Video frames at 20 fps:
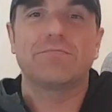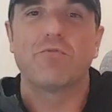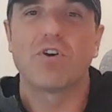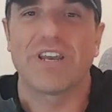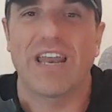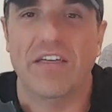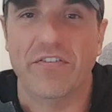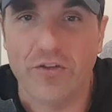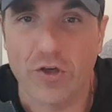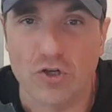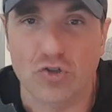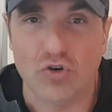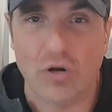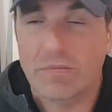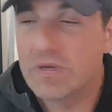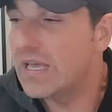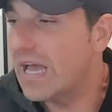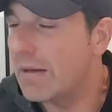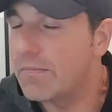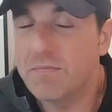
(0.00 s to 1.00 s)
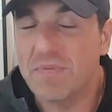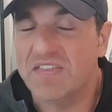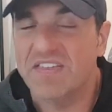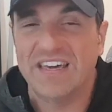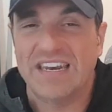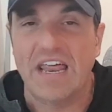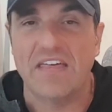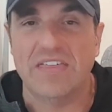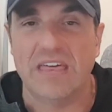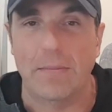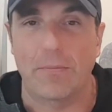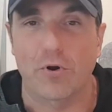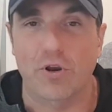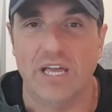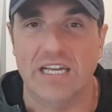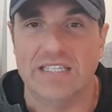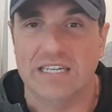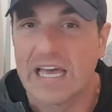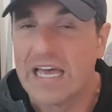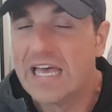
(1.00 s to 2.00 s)
muy gracioso, a mí, a mí me hace gracia
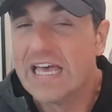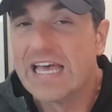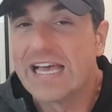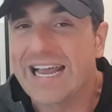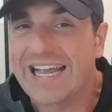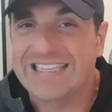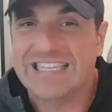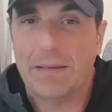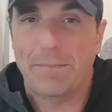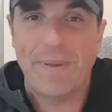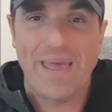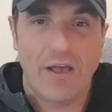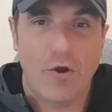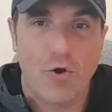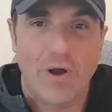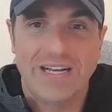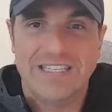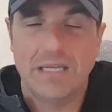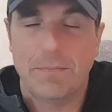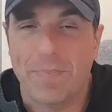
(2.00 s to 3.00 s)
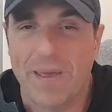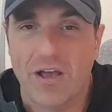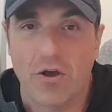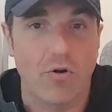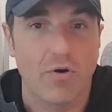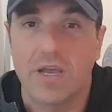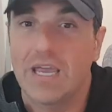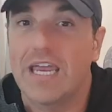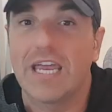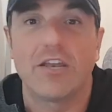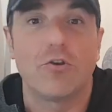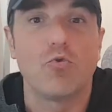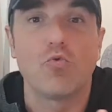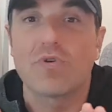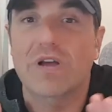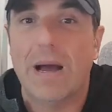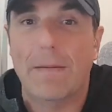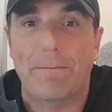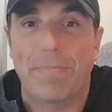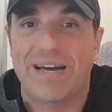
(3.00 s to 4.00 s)
porque es que te pego, que te pego y
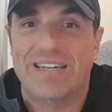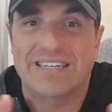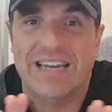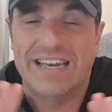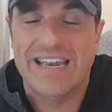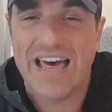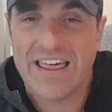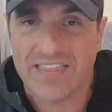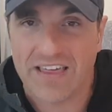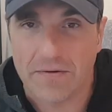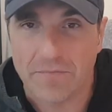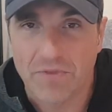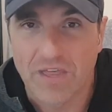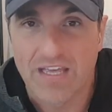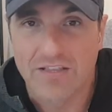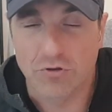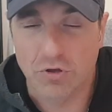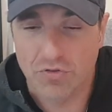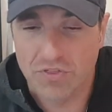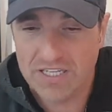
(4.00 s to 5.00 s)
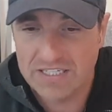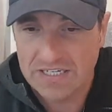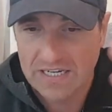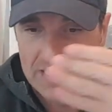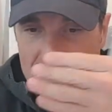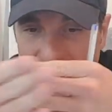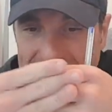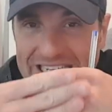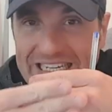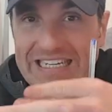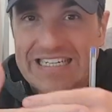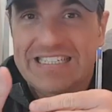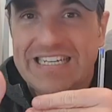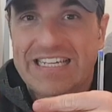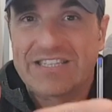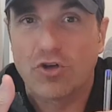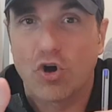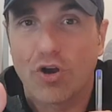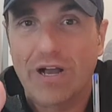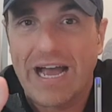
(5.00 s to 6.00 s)
nunca pasa nada. Entonces se
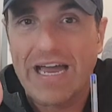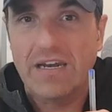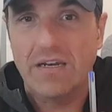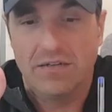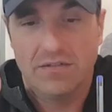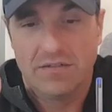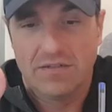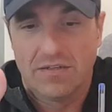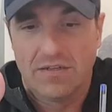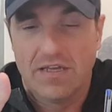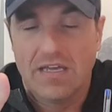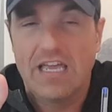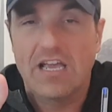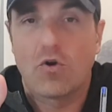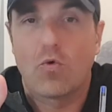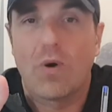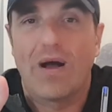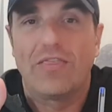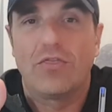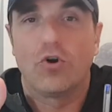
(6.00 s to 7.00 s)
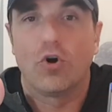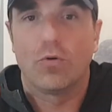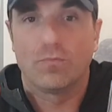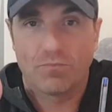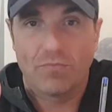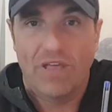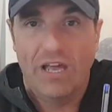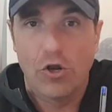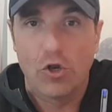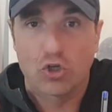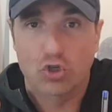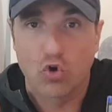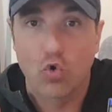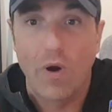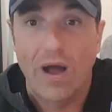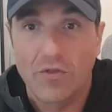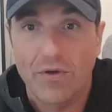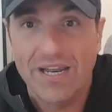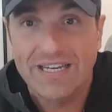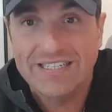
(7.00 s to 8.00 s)
tocan y cuando los
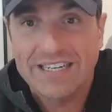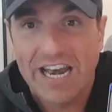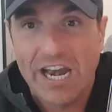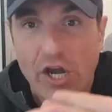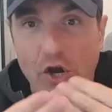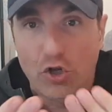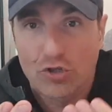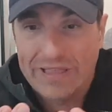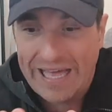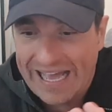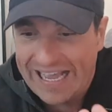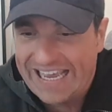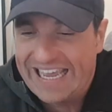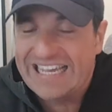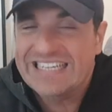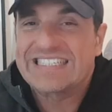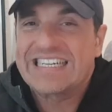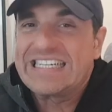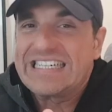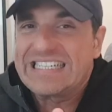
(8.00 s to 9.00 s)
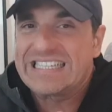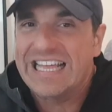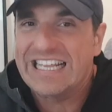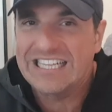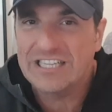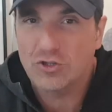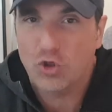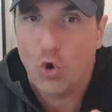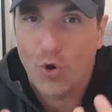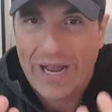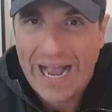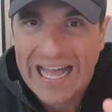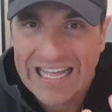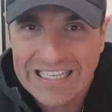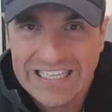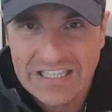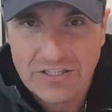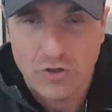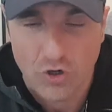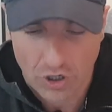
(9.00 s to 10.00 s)
jugadores notan que se están
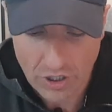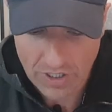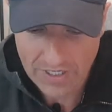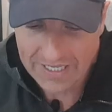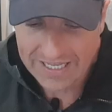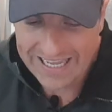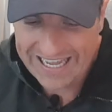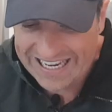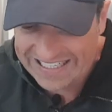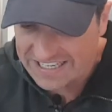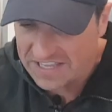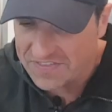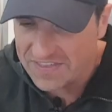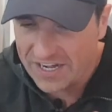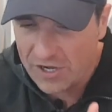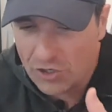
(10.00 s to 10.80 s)
tocando, es decir,